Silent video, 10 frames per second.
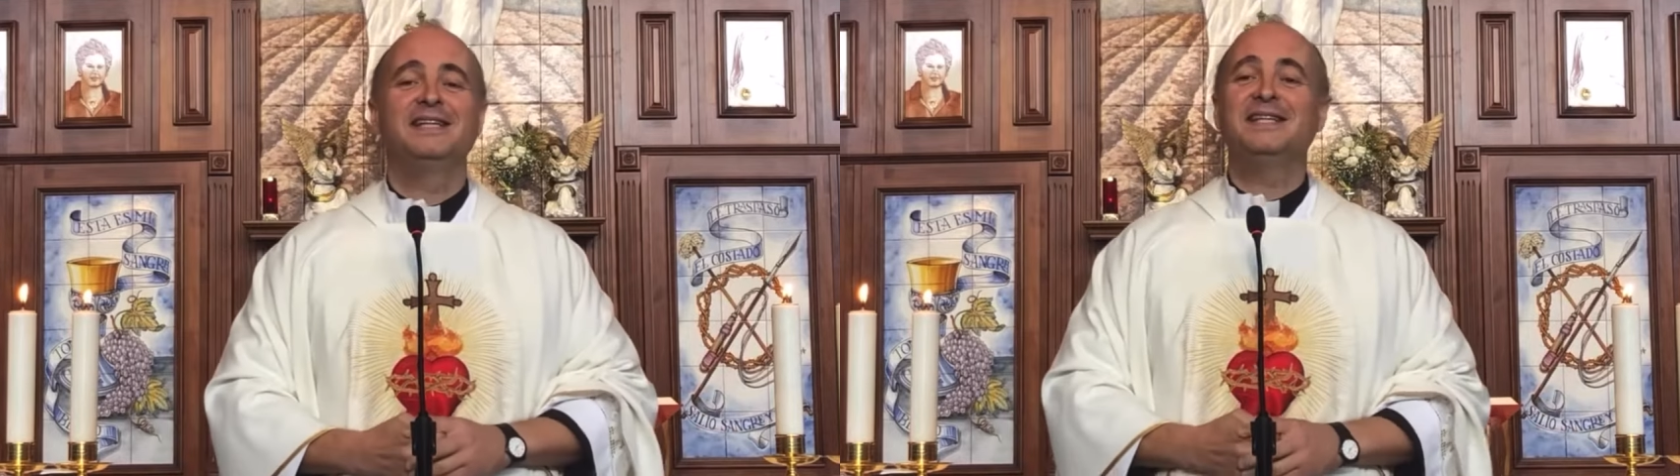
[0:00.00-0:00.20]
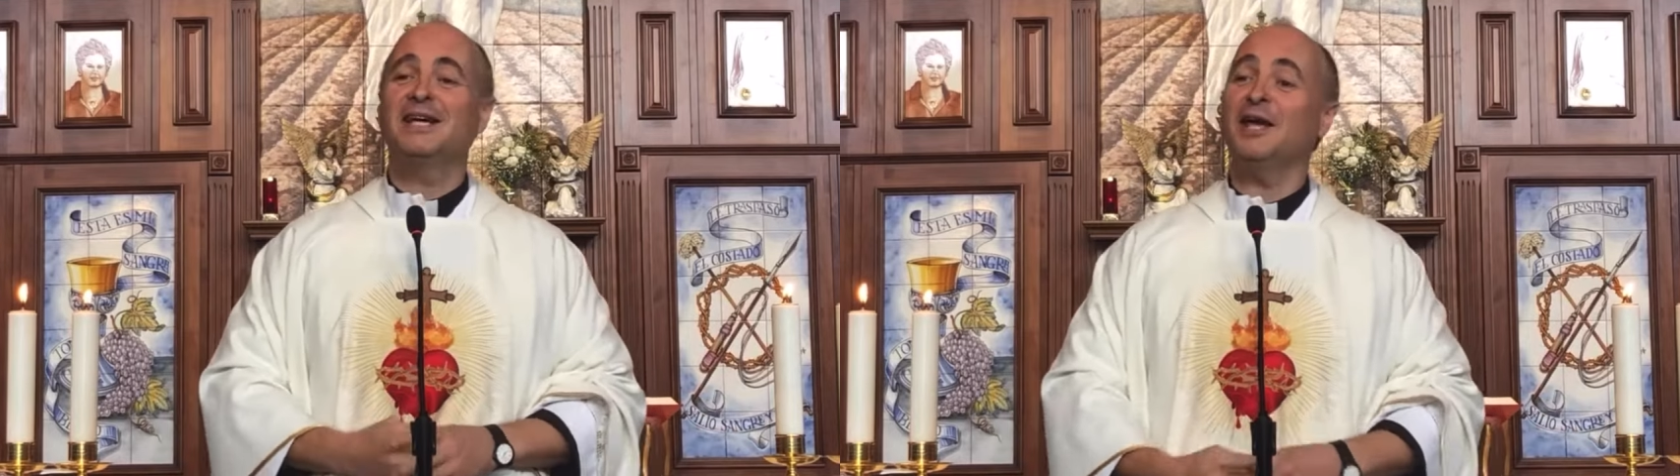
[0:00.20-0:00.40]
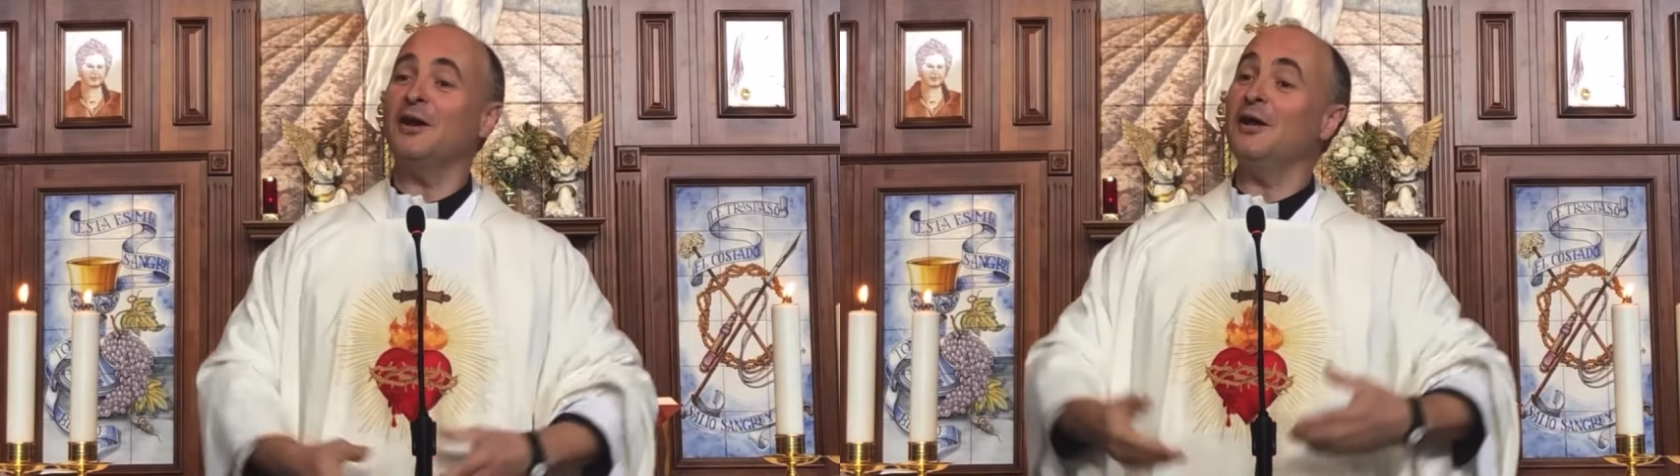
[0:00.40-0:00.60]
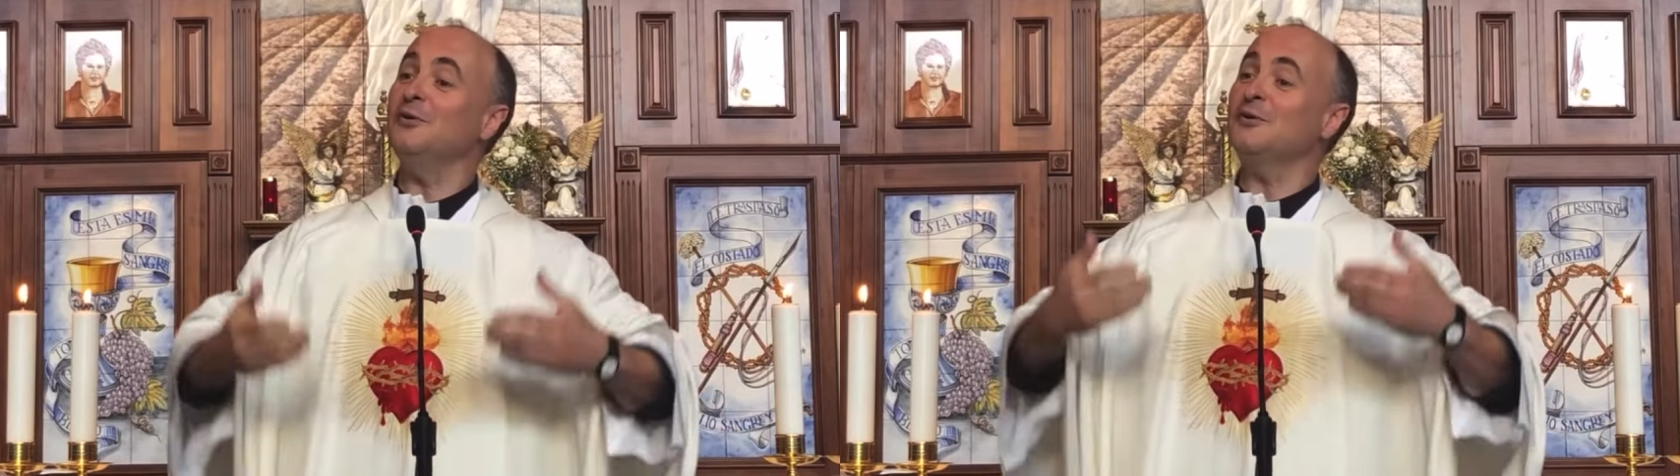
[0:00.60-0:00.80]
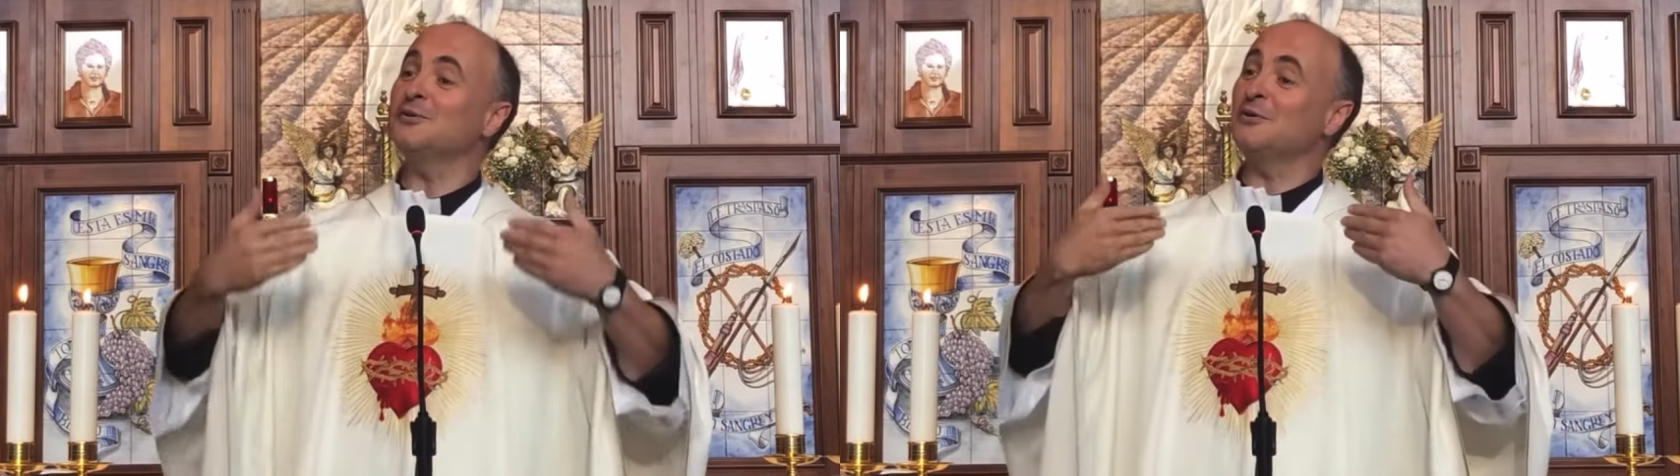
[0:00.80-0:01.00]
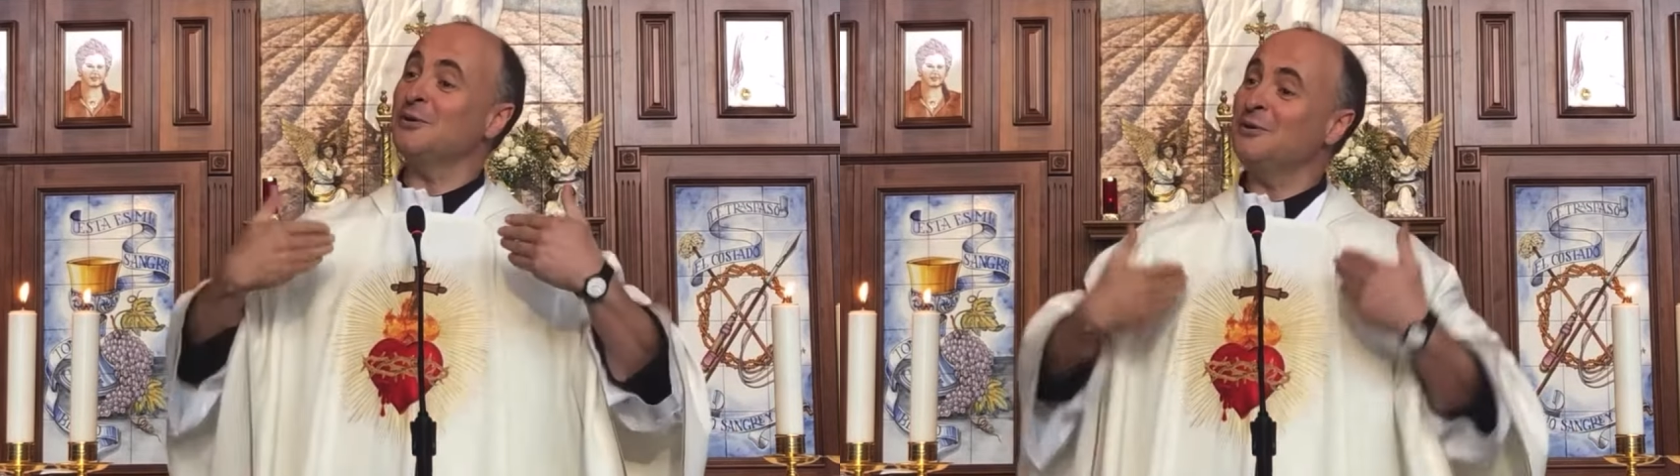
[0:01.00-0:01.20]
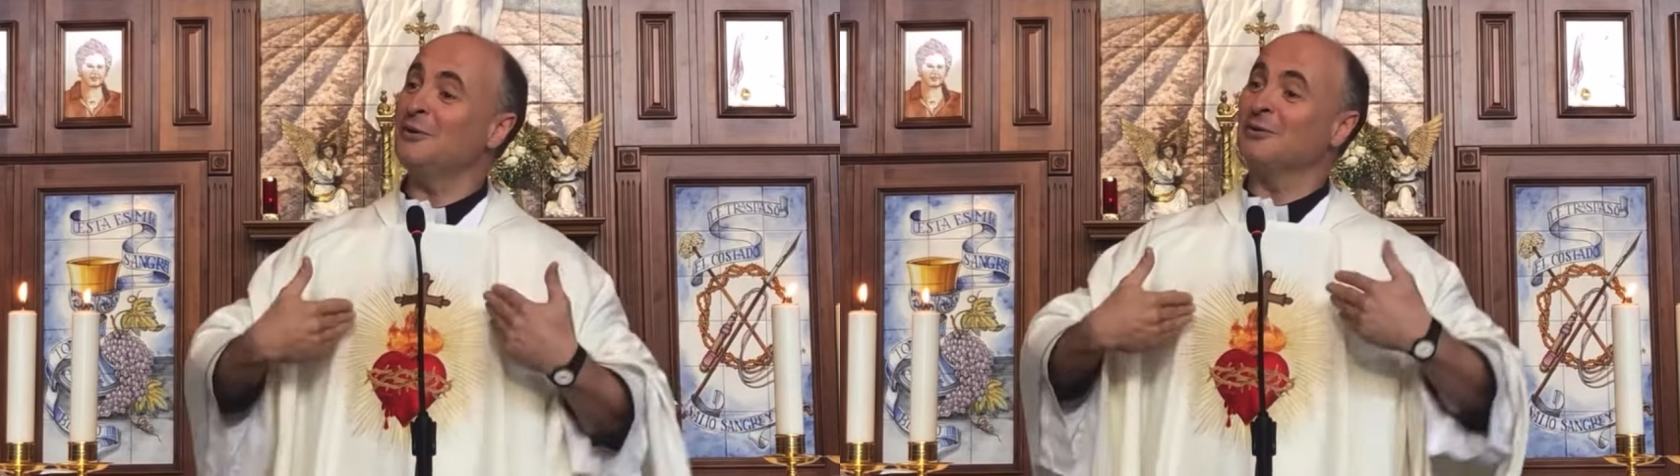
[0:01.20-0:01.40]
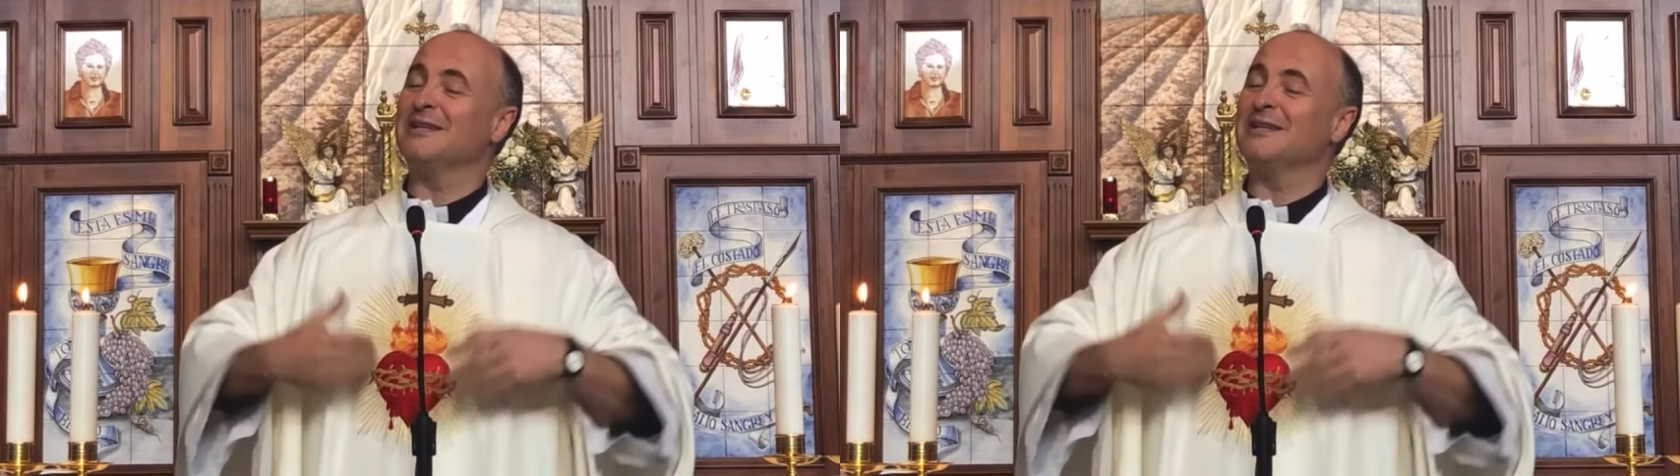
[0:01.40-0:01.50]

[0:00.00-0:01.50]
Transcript: ¿de qué reino soy yo?